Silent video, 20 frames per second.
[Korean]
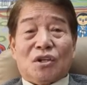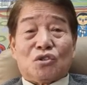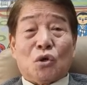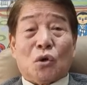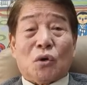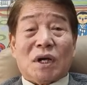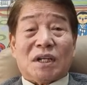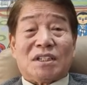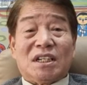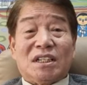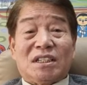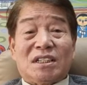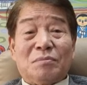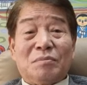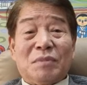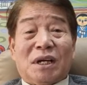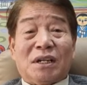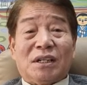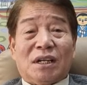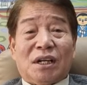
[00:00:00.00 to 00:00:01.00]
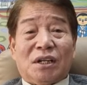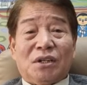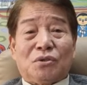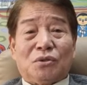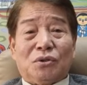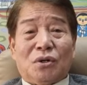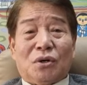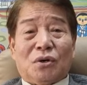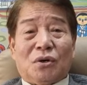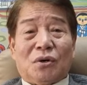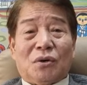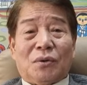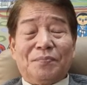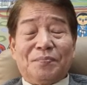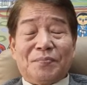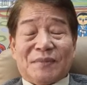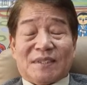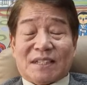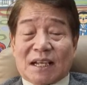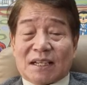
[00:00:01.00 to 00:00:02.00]
소가 70마리가 있고요.
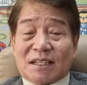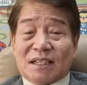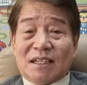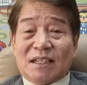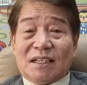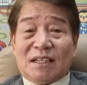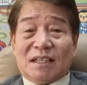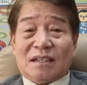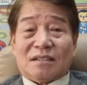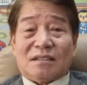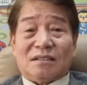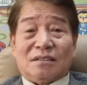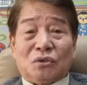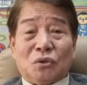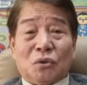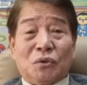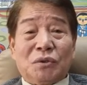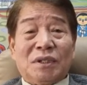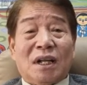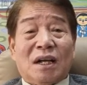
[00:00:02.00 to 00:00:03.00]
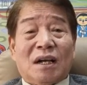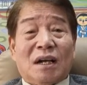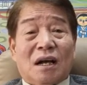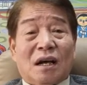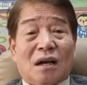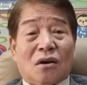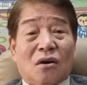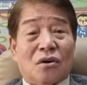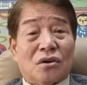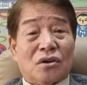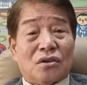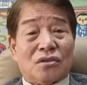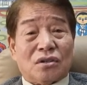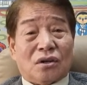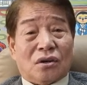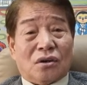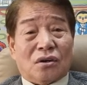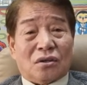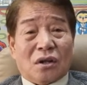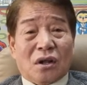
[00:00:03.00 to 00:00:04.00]
자기 그 노인네가
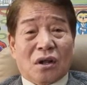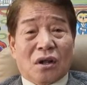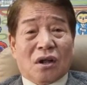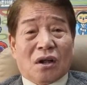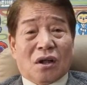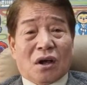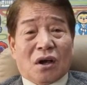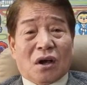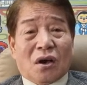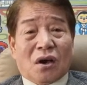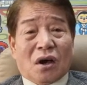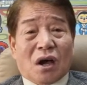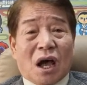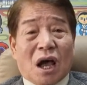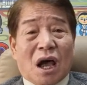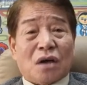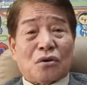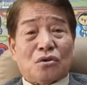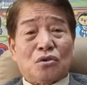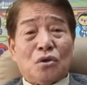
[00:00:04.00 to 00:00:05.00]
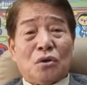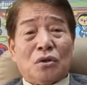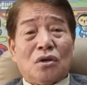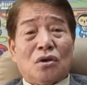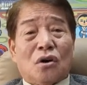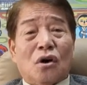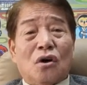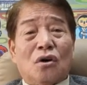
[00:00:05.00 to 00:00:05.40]
걸어서 하루 종일